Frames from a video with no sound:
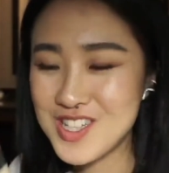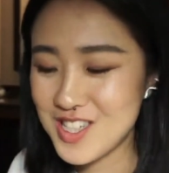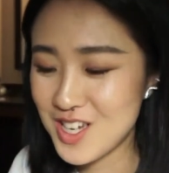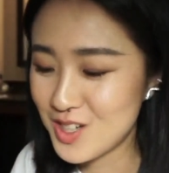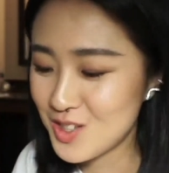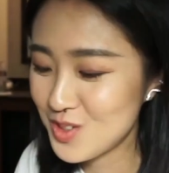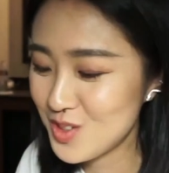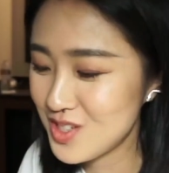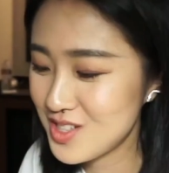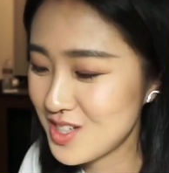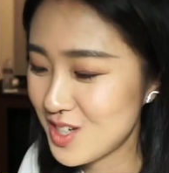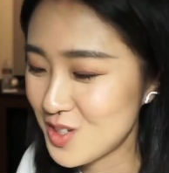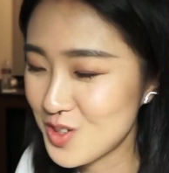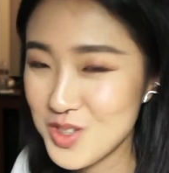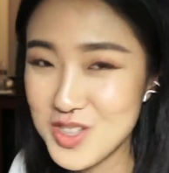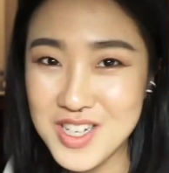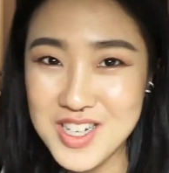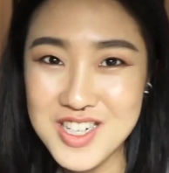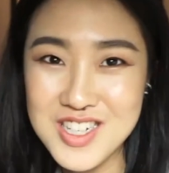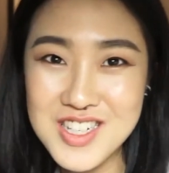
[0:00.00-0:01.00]
强推强推。
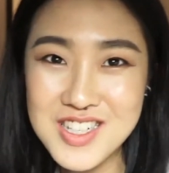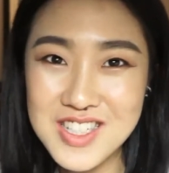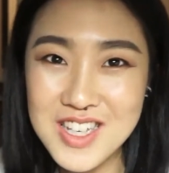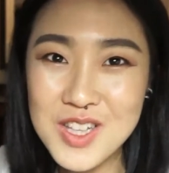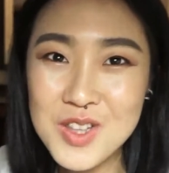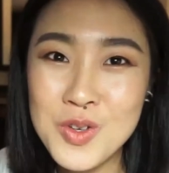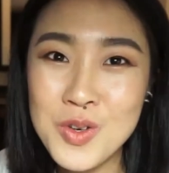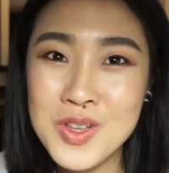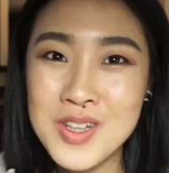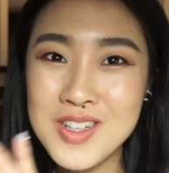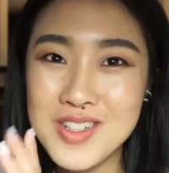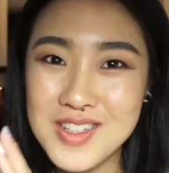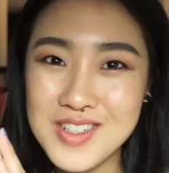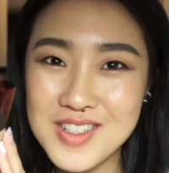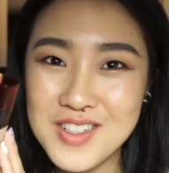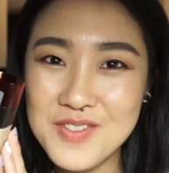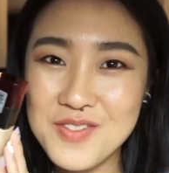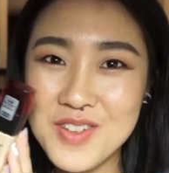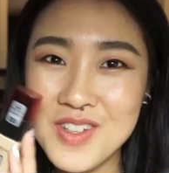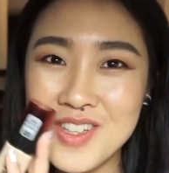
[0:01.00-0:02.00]
那之前推的那
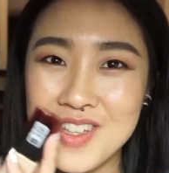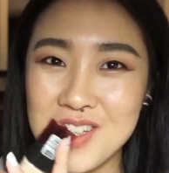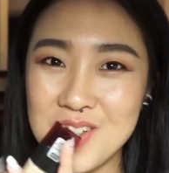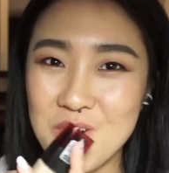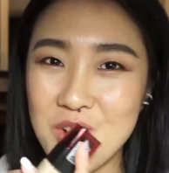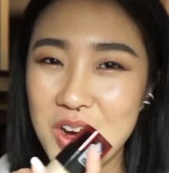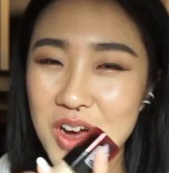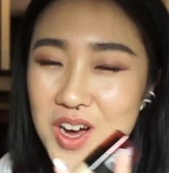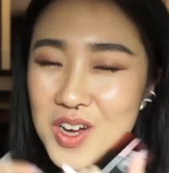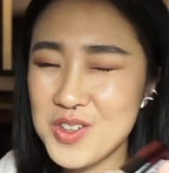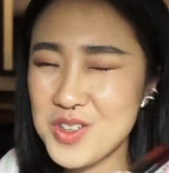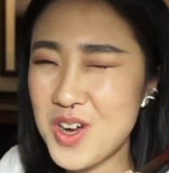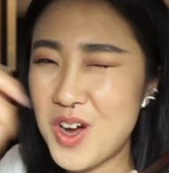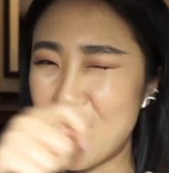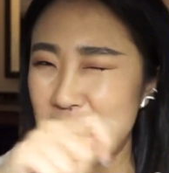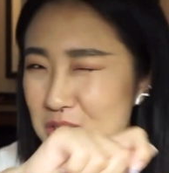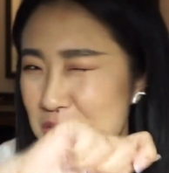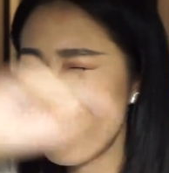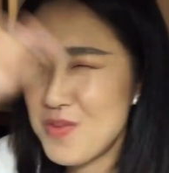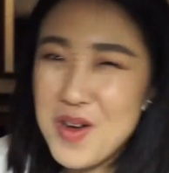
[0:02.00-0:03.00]
些粉底，我好像好
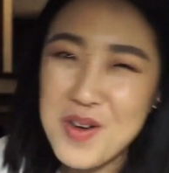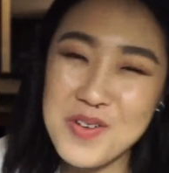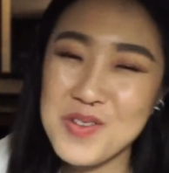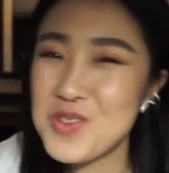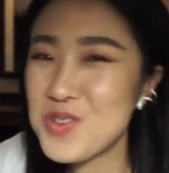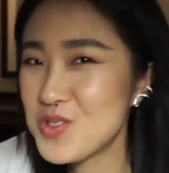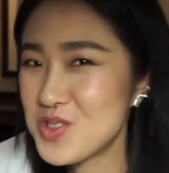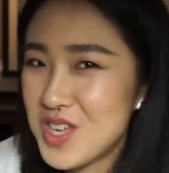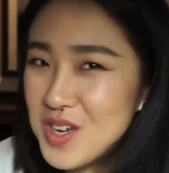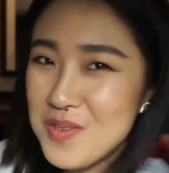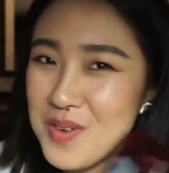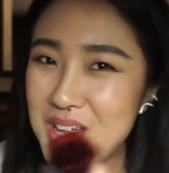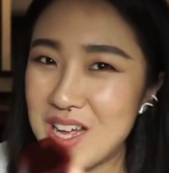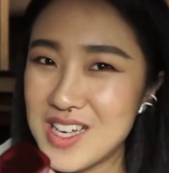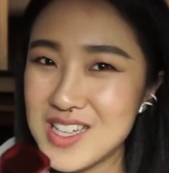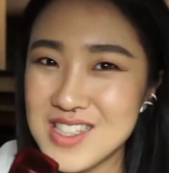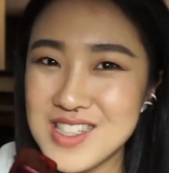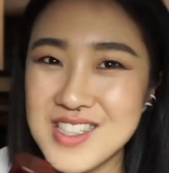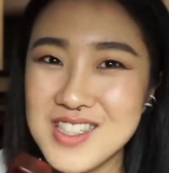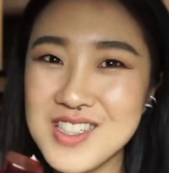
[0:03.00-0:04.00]
像慢都想把
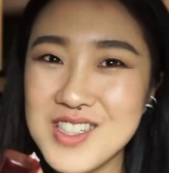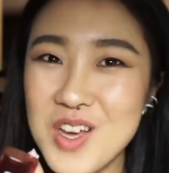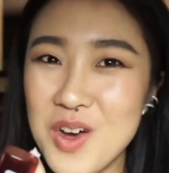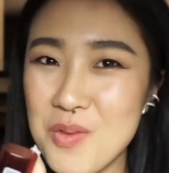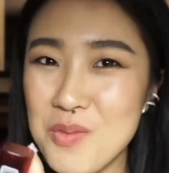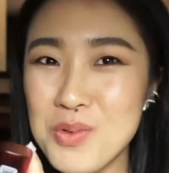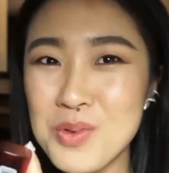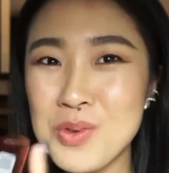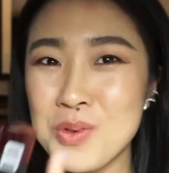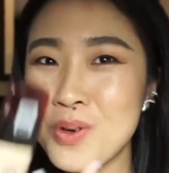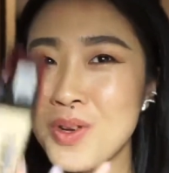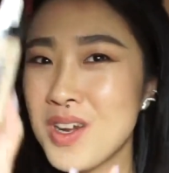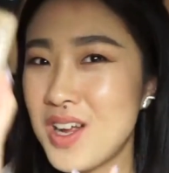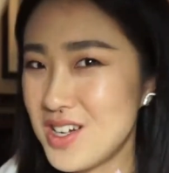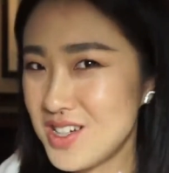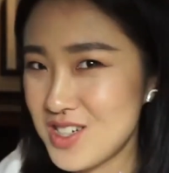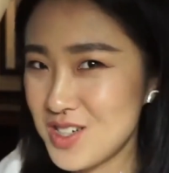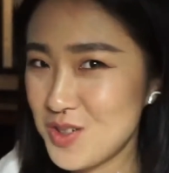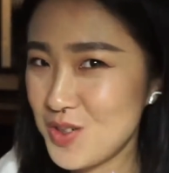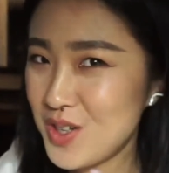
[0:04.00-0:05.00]
它撕掉，不推了，
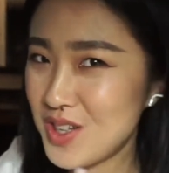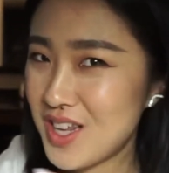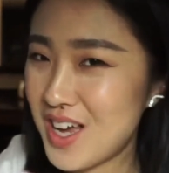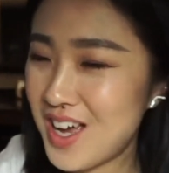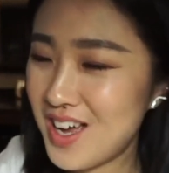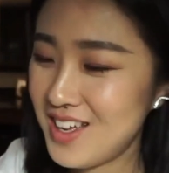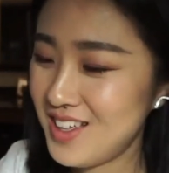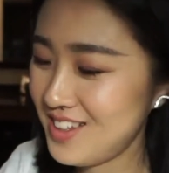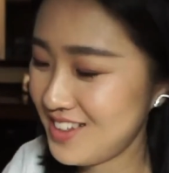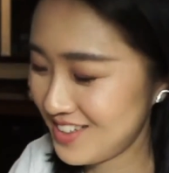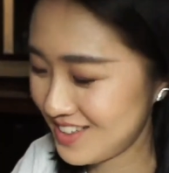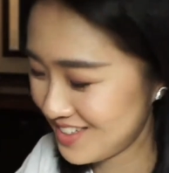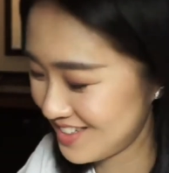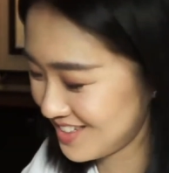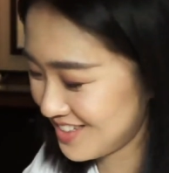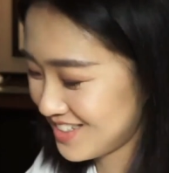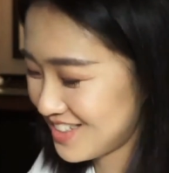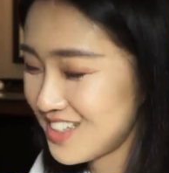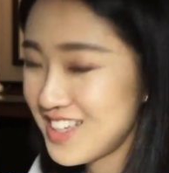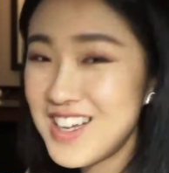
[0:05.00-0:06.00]
只推它，
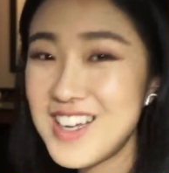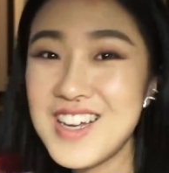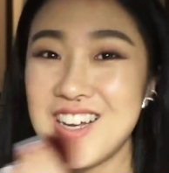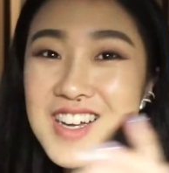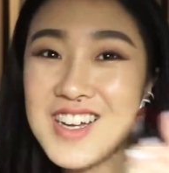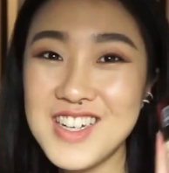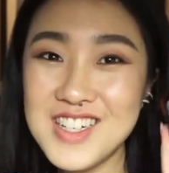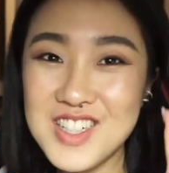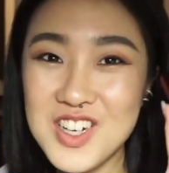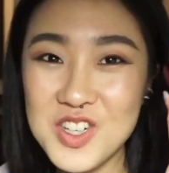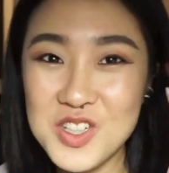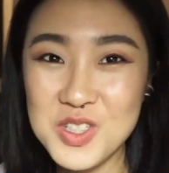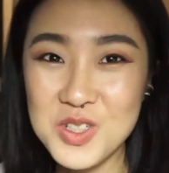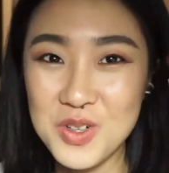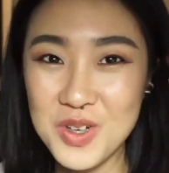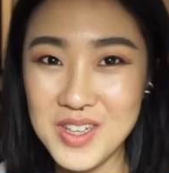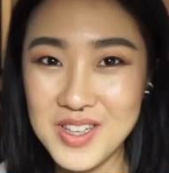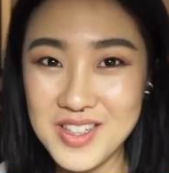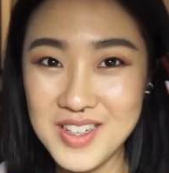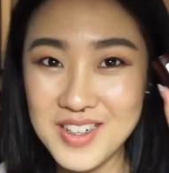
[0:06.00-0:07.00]
超喜
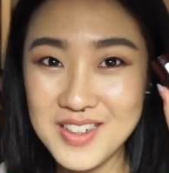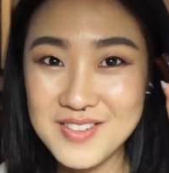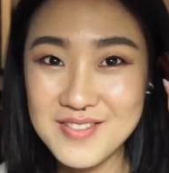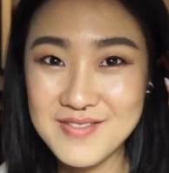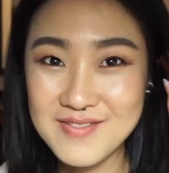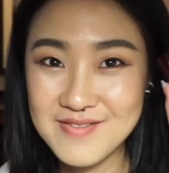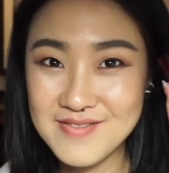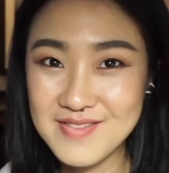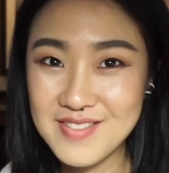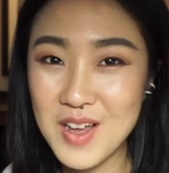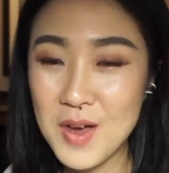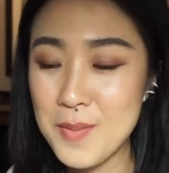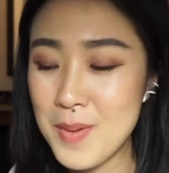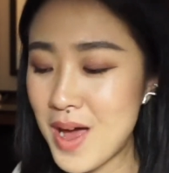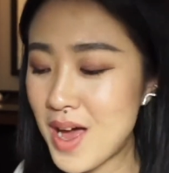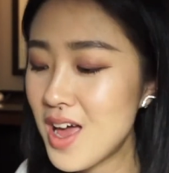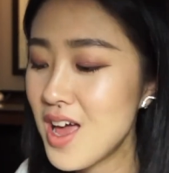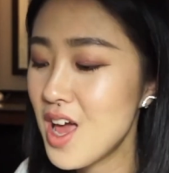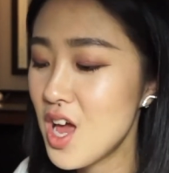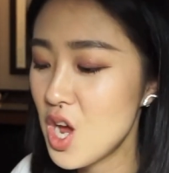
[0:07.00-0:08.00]
欢的，好吧？